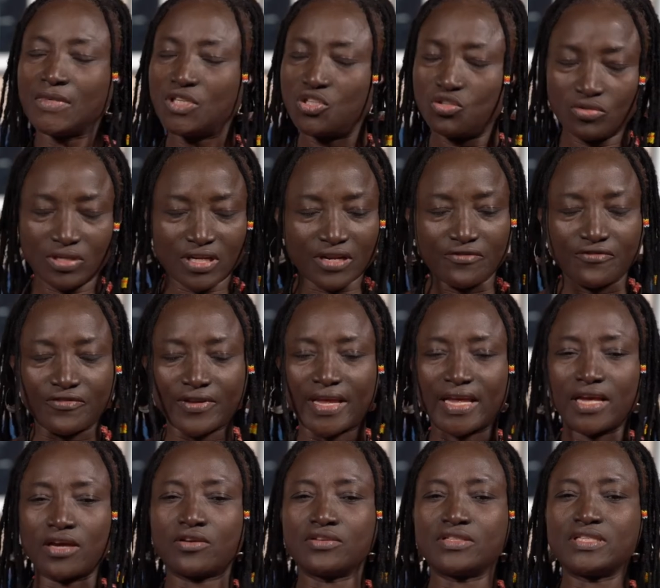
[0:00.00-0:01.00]
Tout à fait.
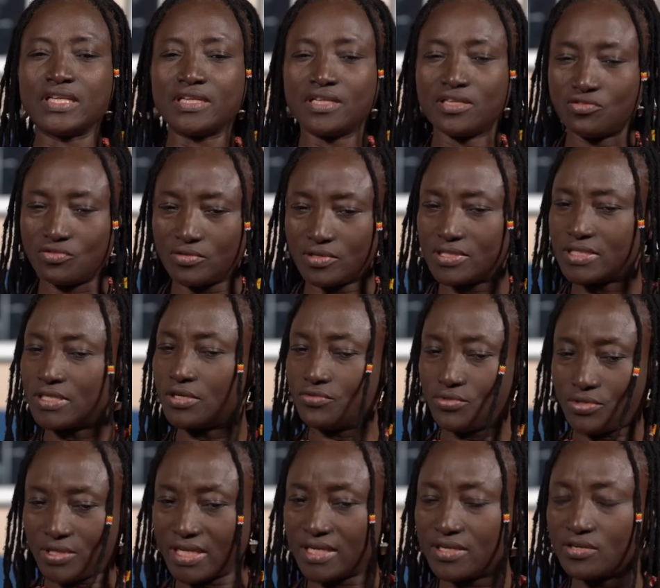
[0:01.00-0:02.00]
Et que ce
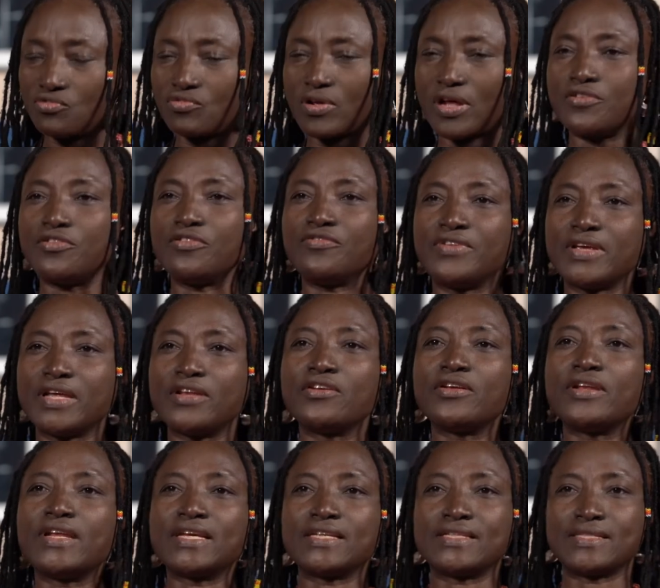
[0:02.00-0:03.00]
territoire devienne
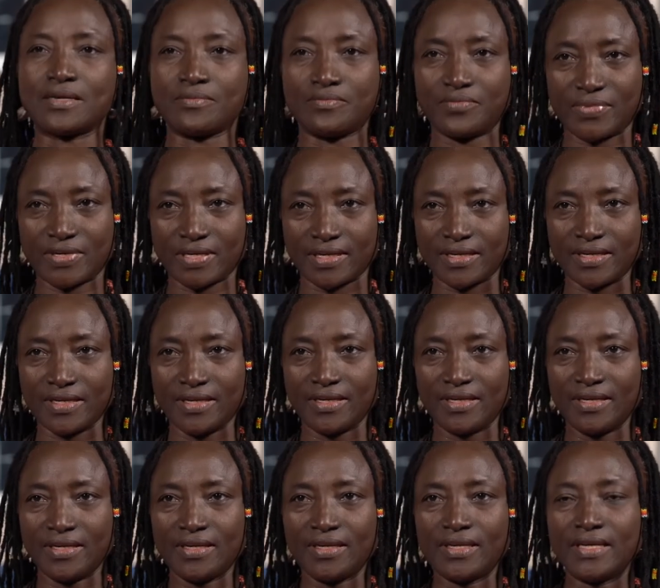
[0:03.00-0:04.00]
un exemple.
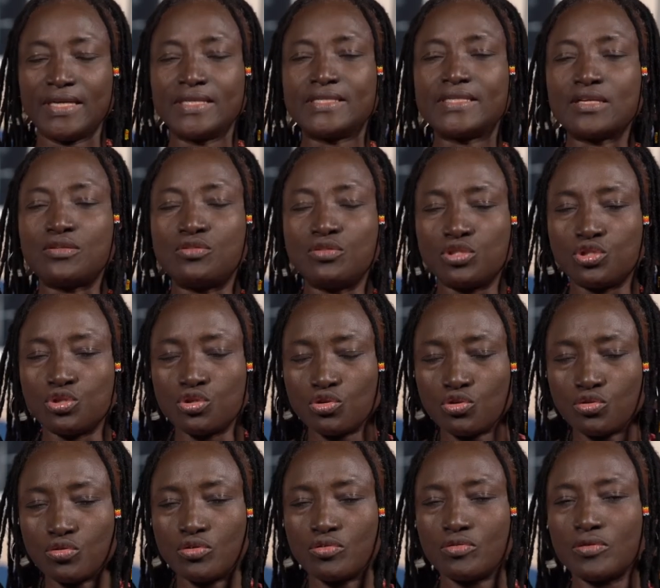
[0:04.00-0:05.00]
Et c'est
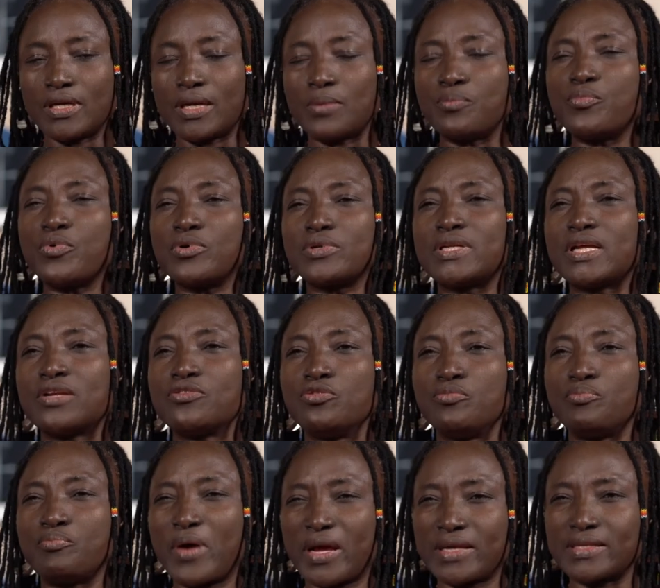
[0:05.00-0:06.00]
toujours important de
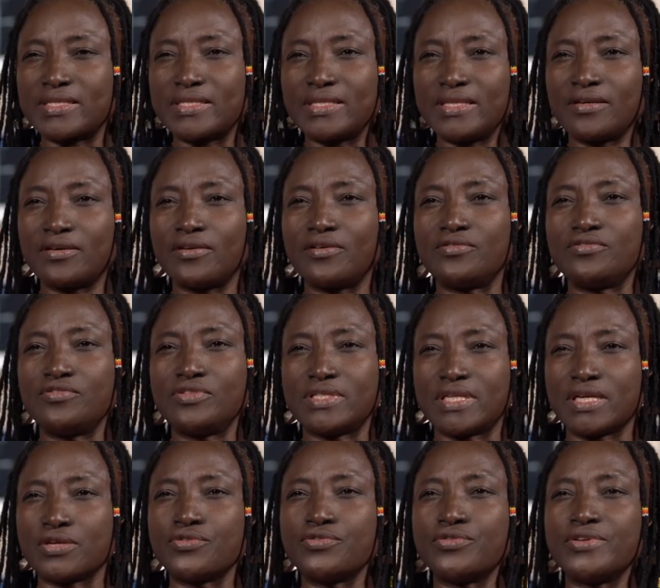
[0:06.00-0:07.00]
partir euh, du
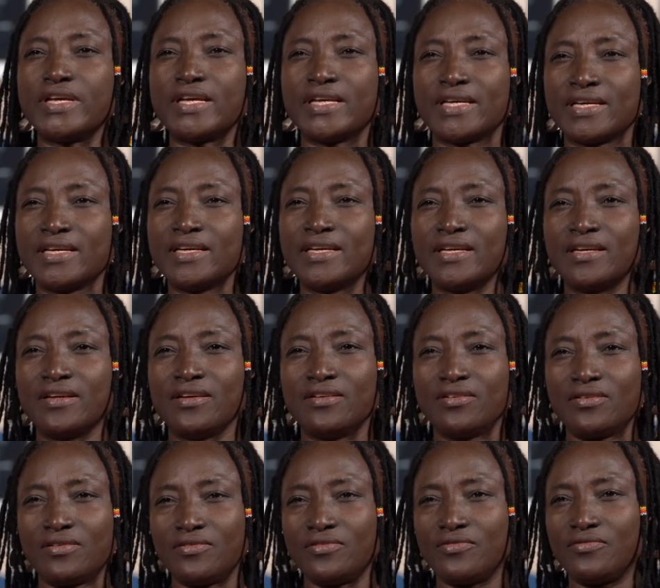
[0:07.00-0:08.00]
singulier
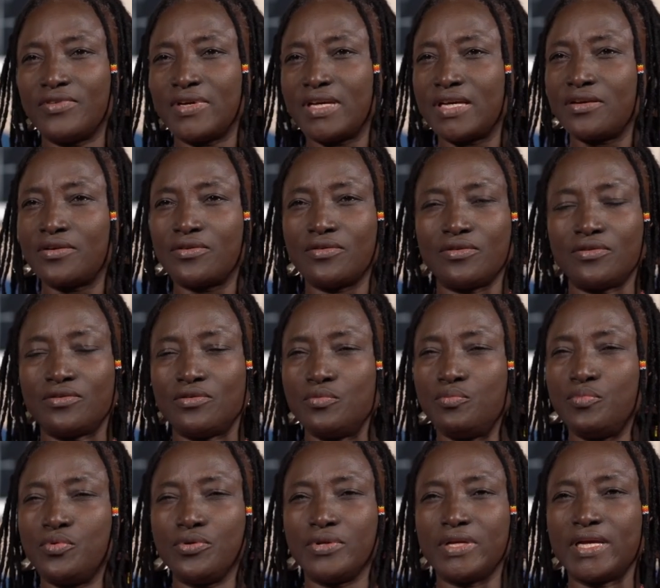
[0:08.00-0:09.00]
euh, vers euh, le
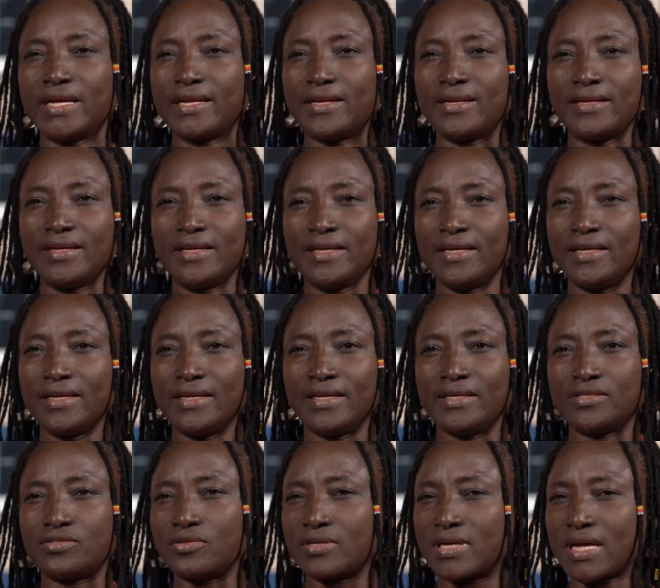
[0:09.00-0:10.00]
pluriel. Et
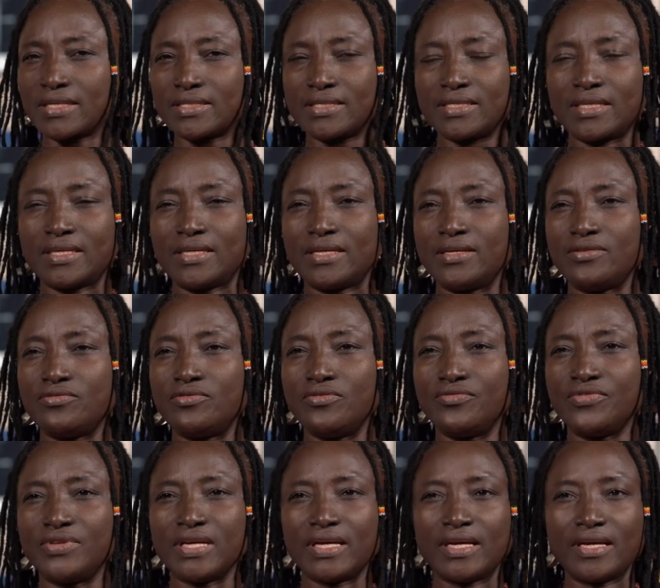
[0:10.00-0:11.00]
ce quartier
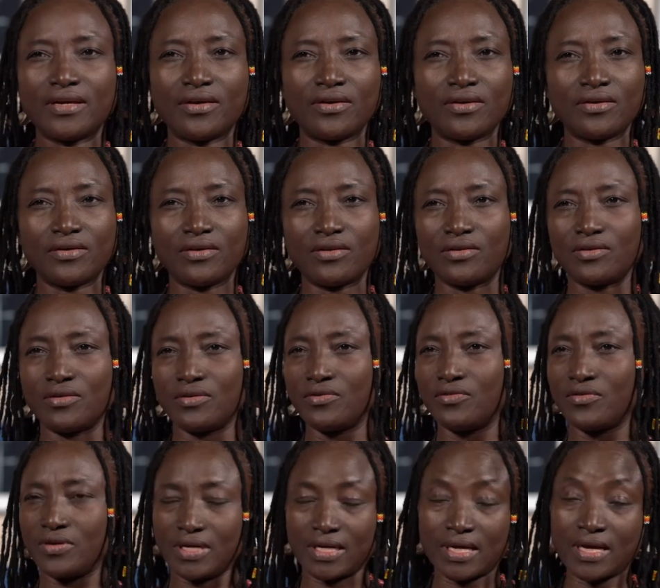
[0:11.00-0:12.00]
devient un,
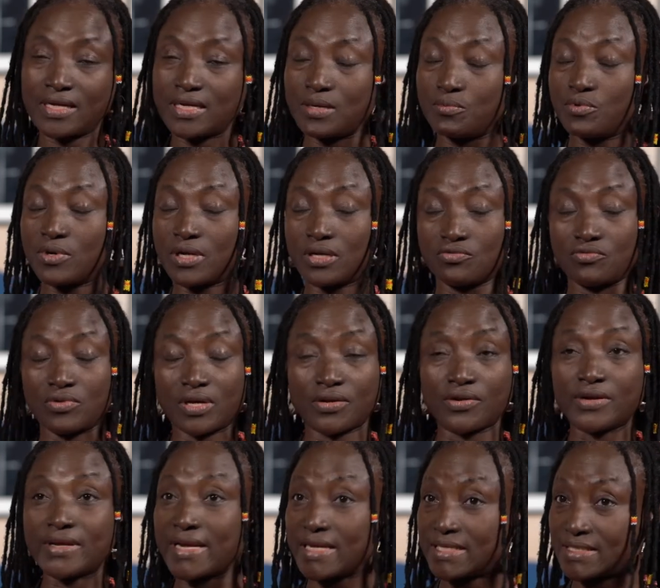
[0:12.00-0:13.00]
grand laboratoire,
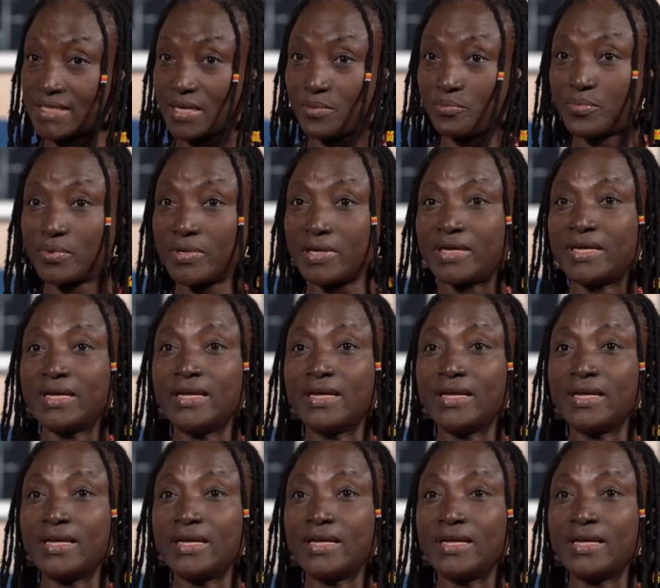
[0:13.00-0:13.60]
un exemple.